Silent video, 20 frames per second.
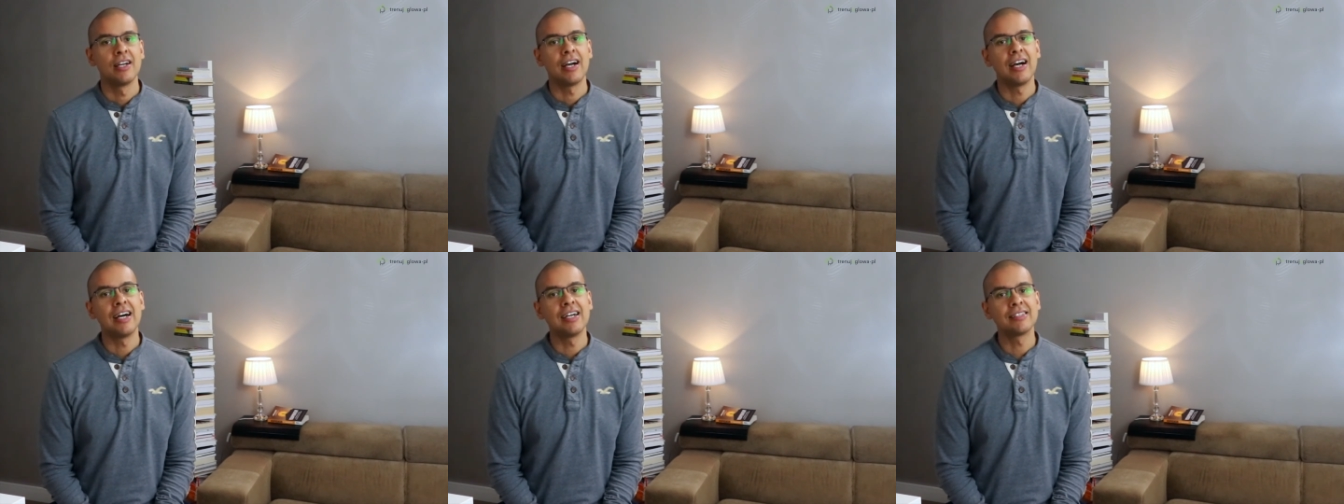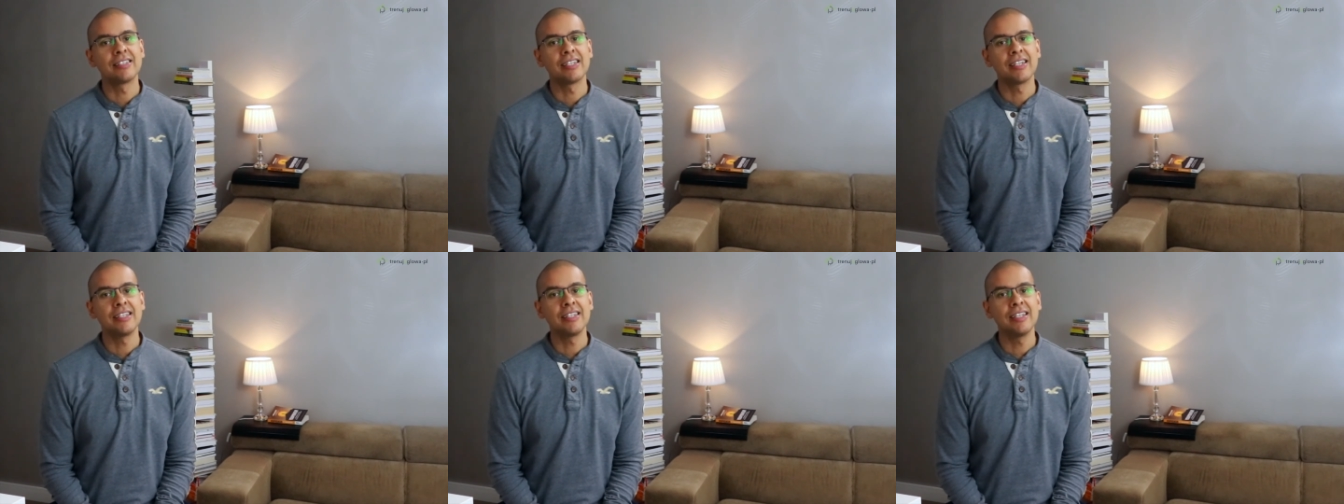a
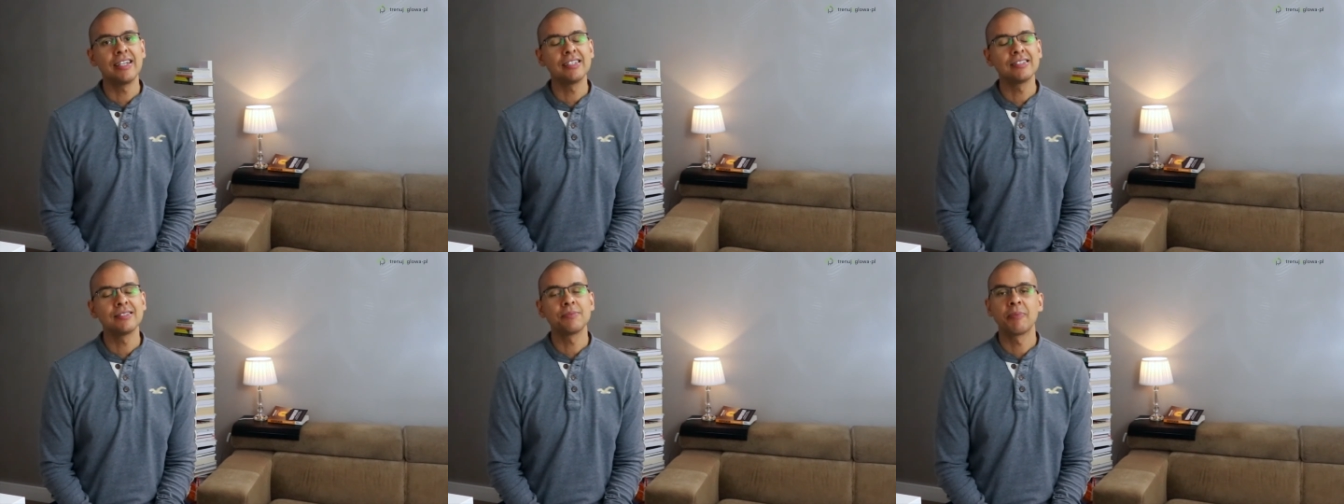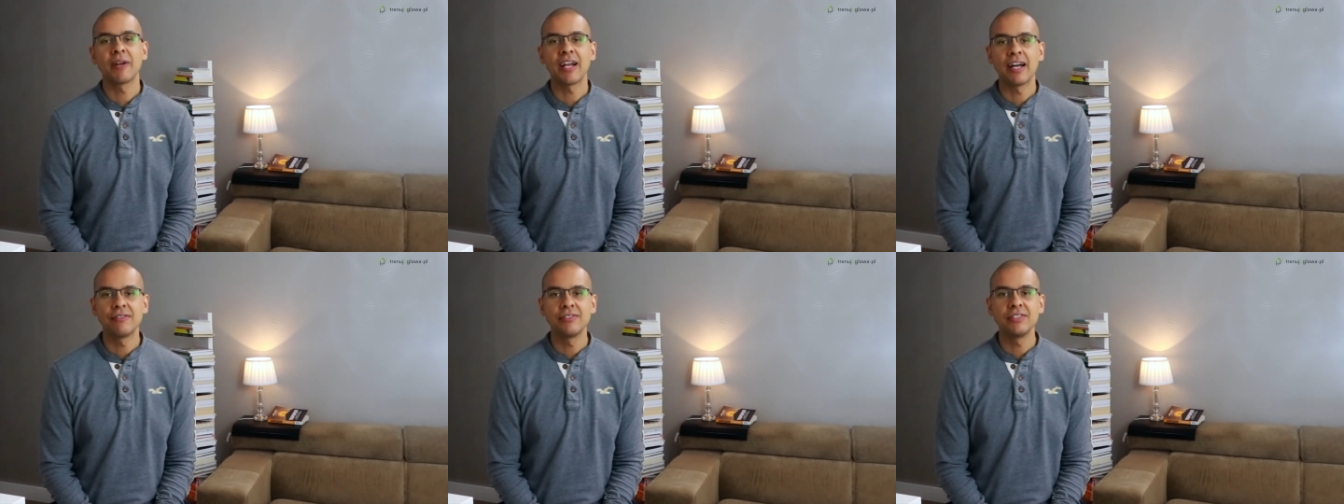trener
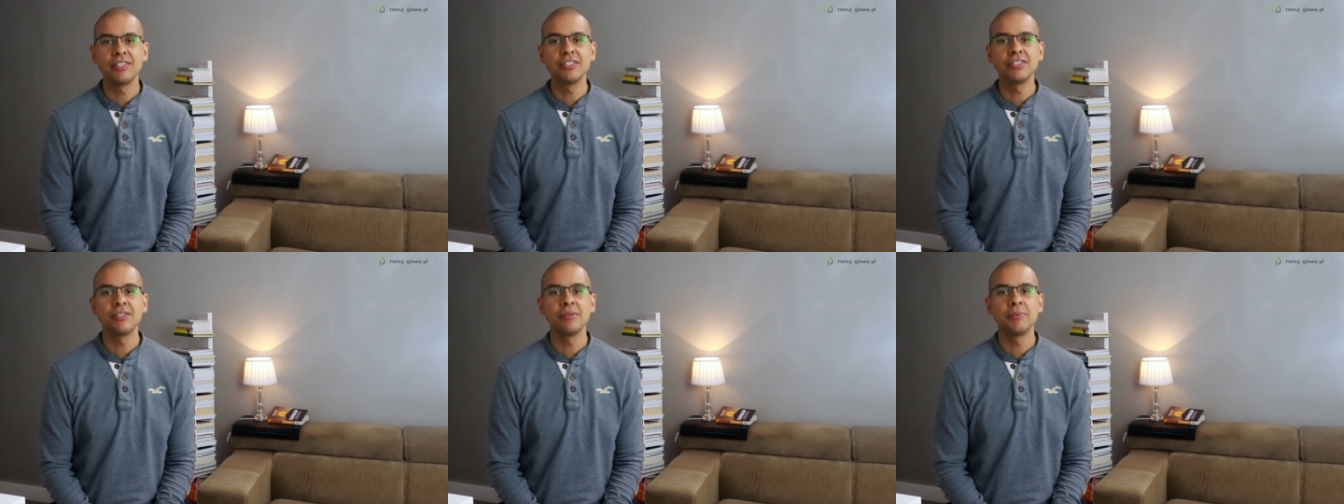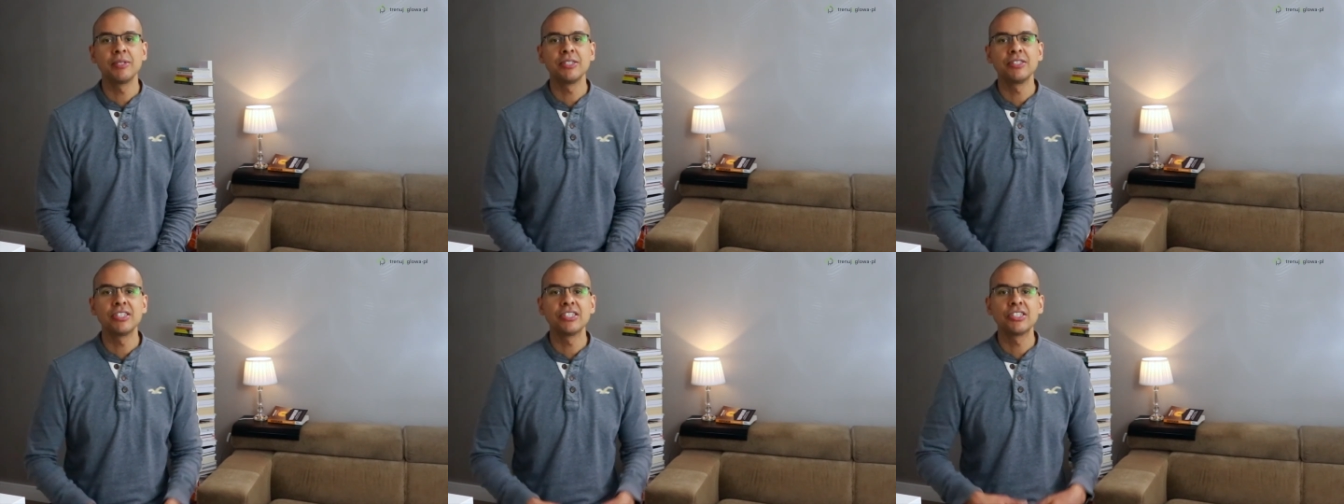sprawi, że
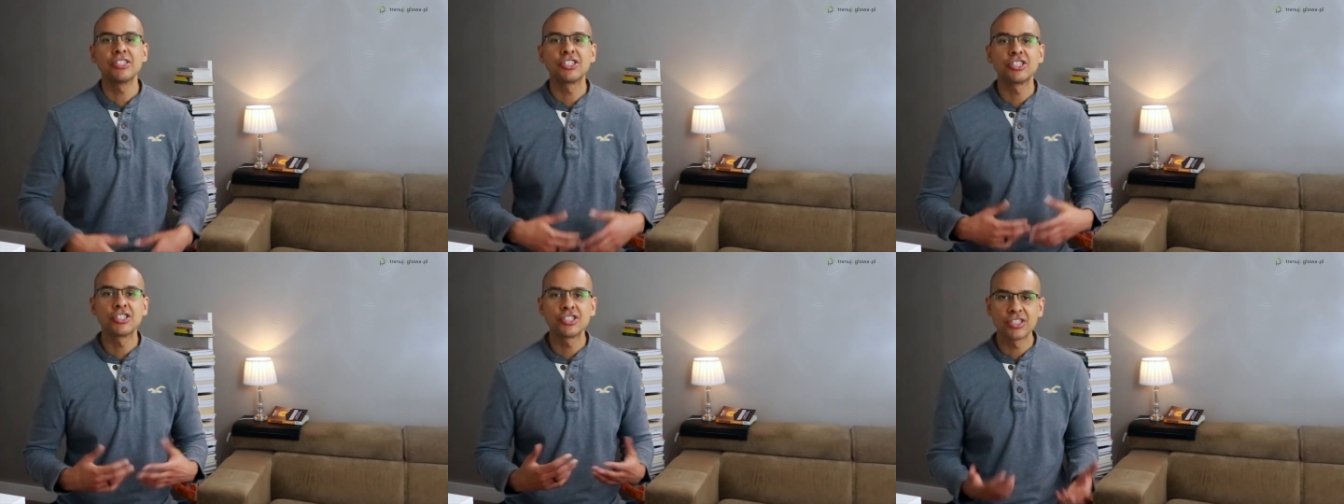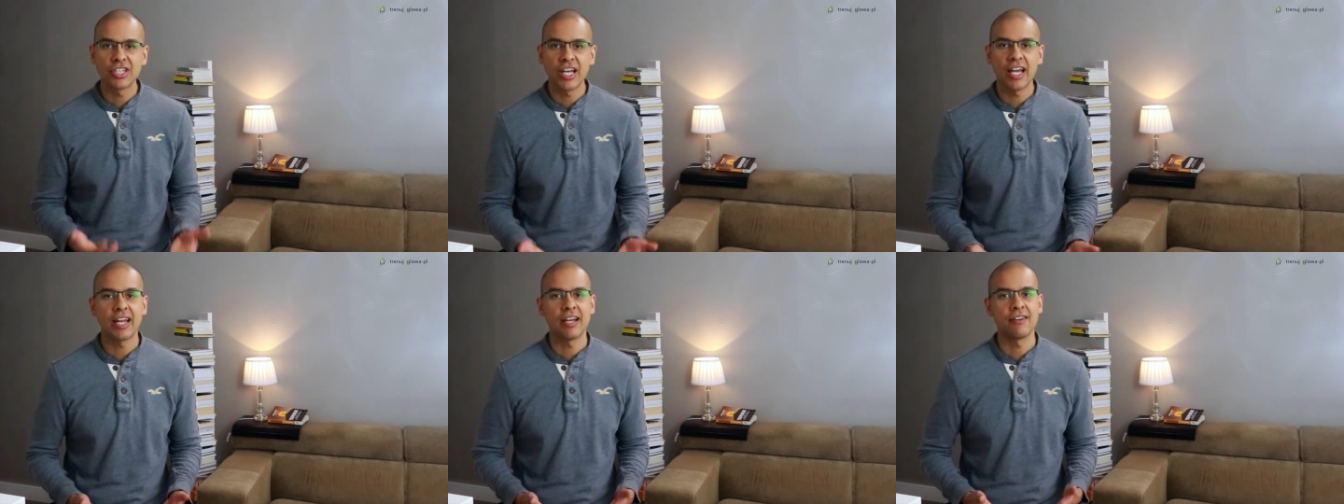będziesz
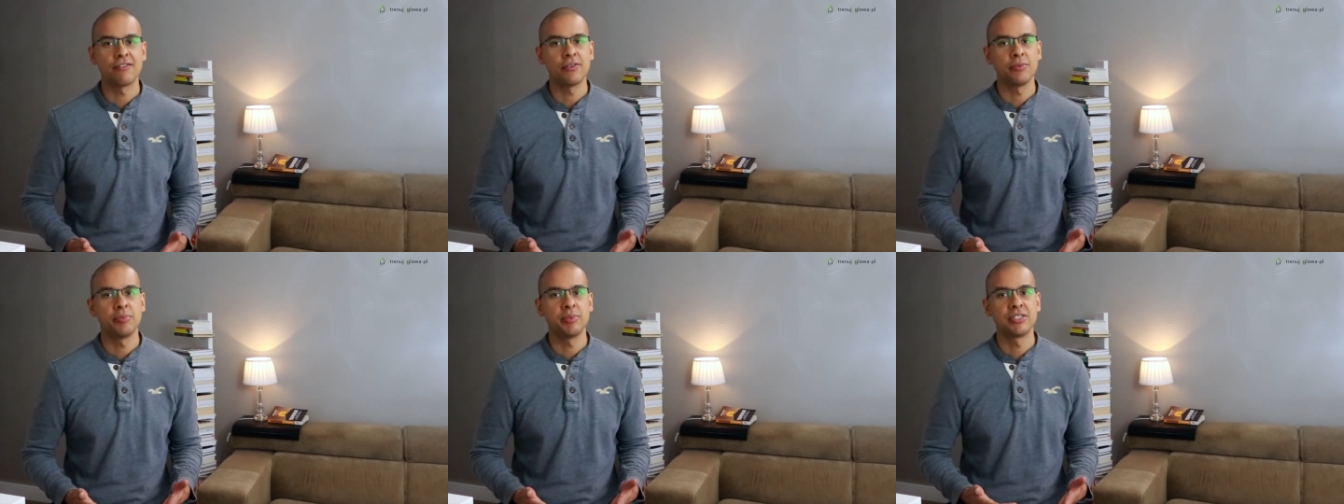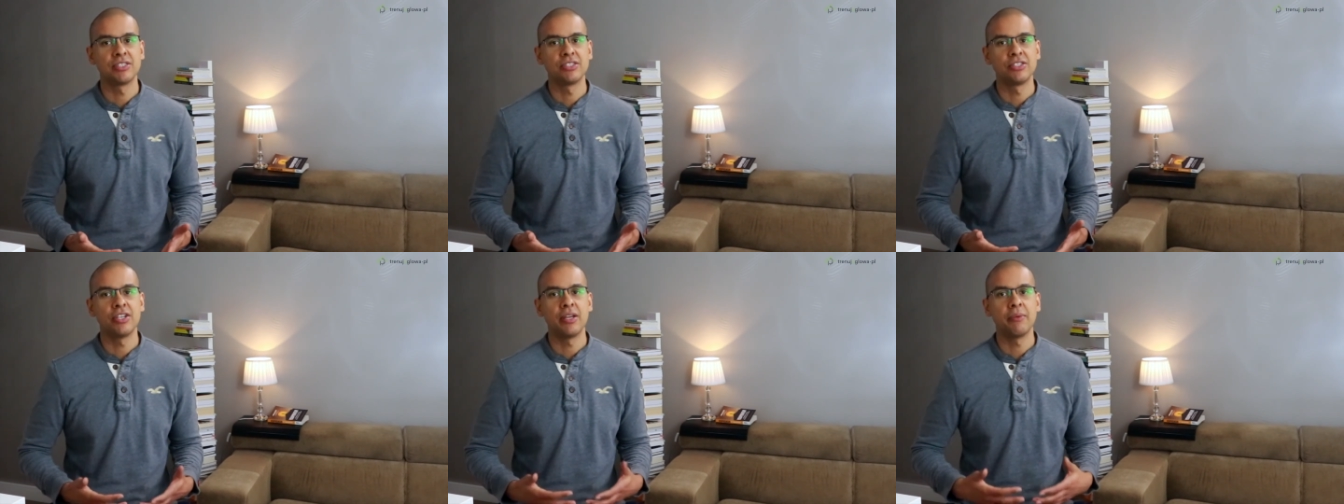szczera
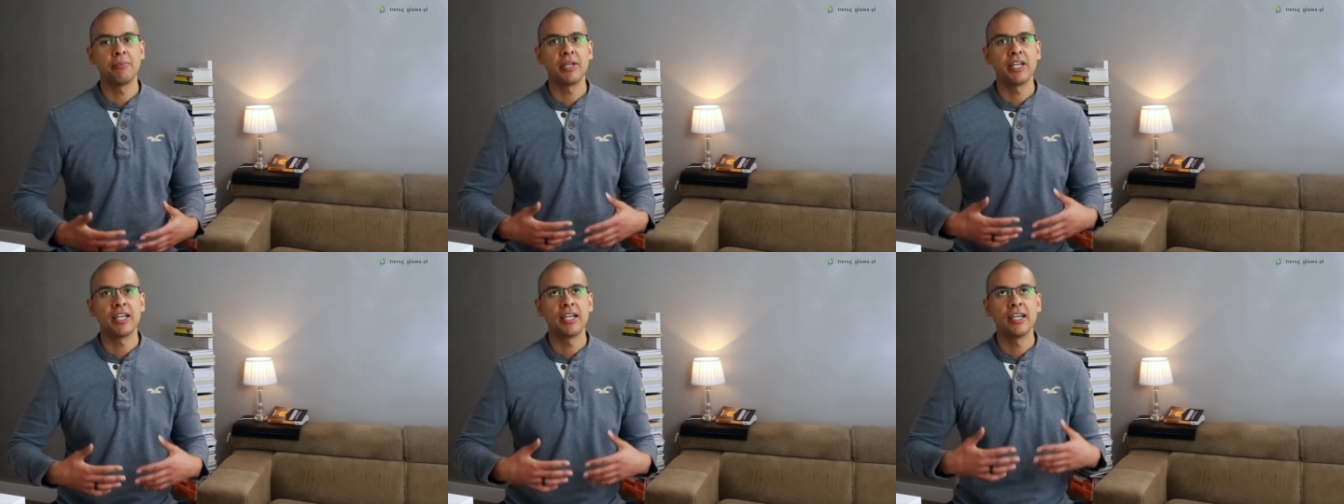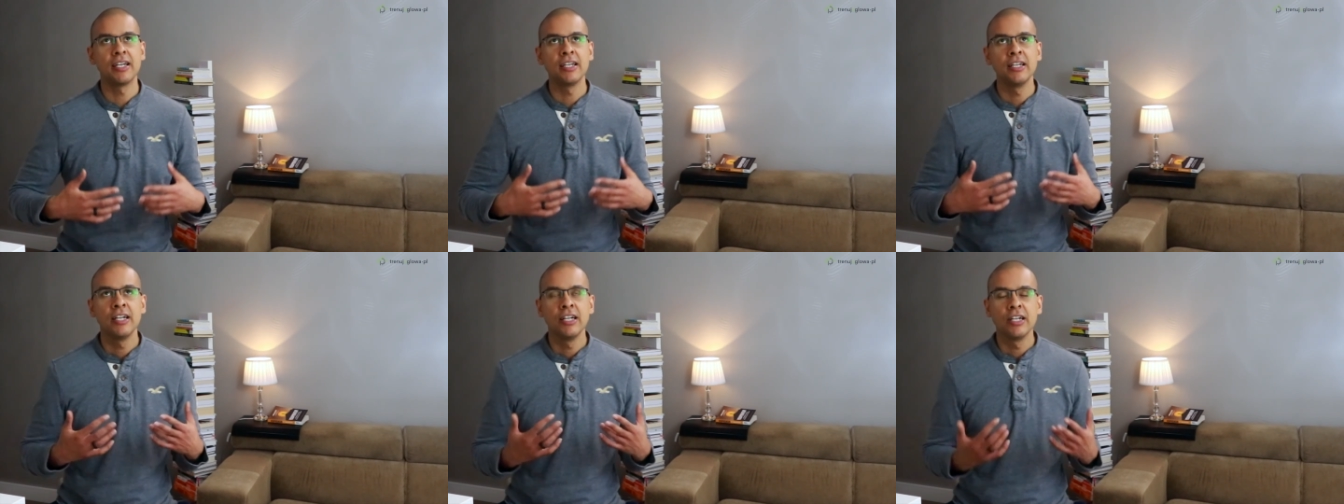wobec siebie,